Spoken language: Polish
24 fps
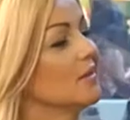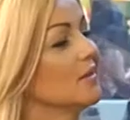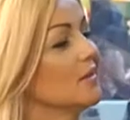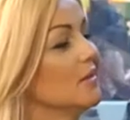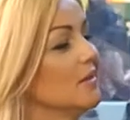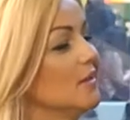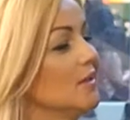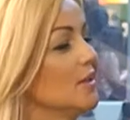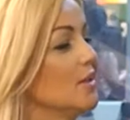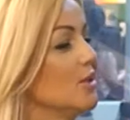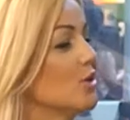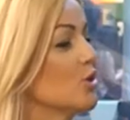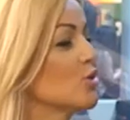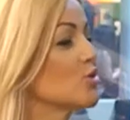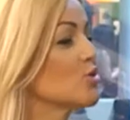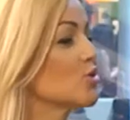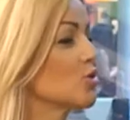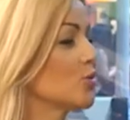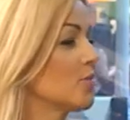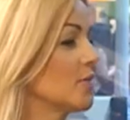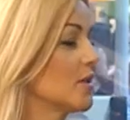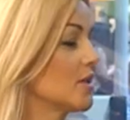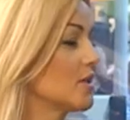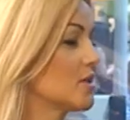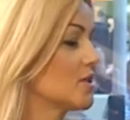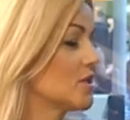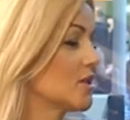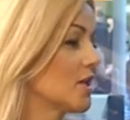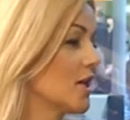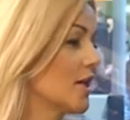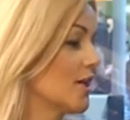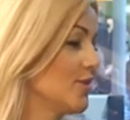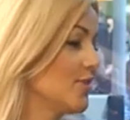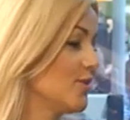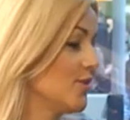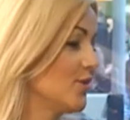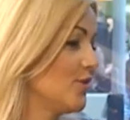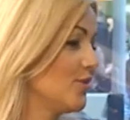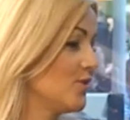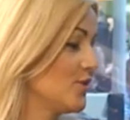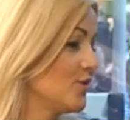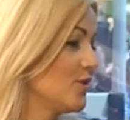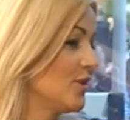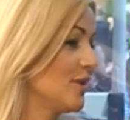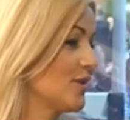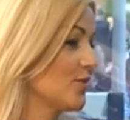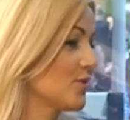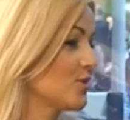i, no i rozumieć się i,
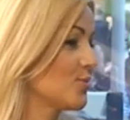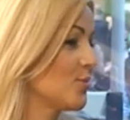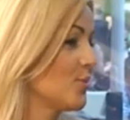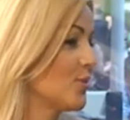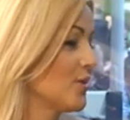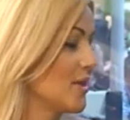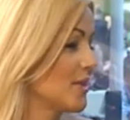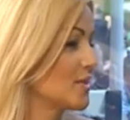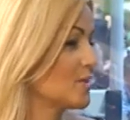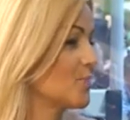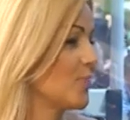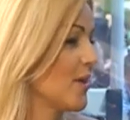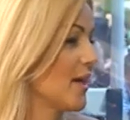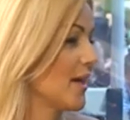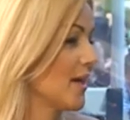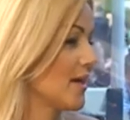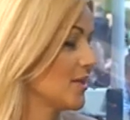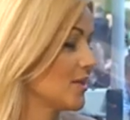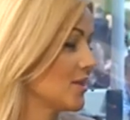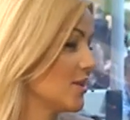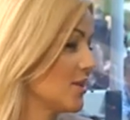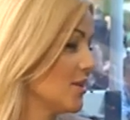i, wspólnie wspierać.